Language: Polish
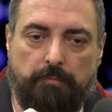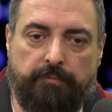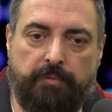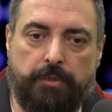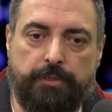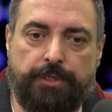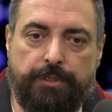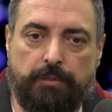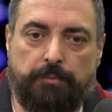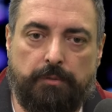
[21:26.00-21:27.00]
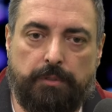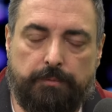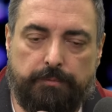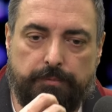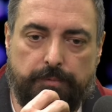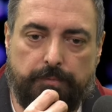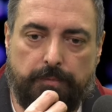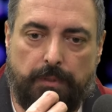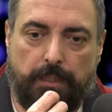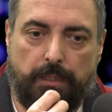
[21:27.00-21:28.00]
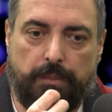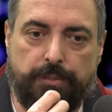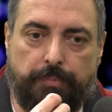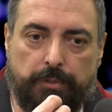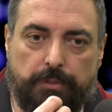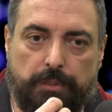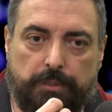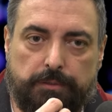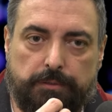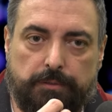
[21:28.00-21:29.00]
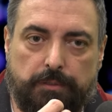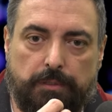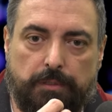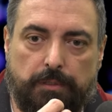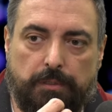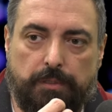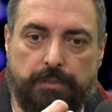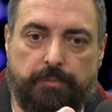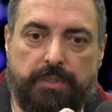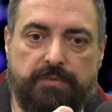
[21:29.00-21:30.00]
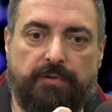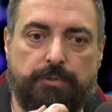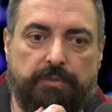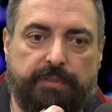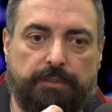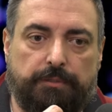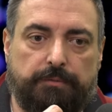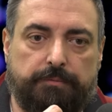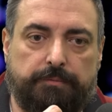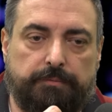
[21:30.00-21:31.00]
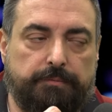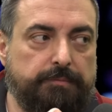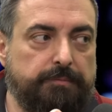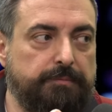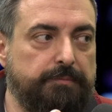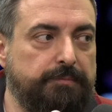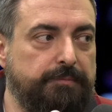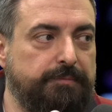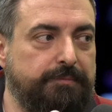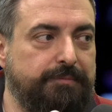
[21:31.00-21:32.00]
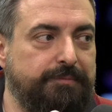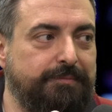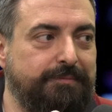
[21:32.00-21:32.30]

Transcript: wybory się nie odbyły, czy po to, żeby je sfałszować? A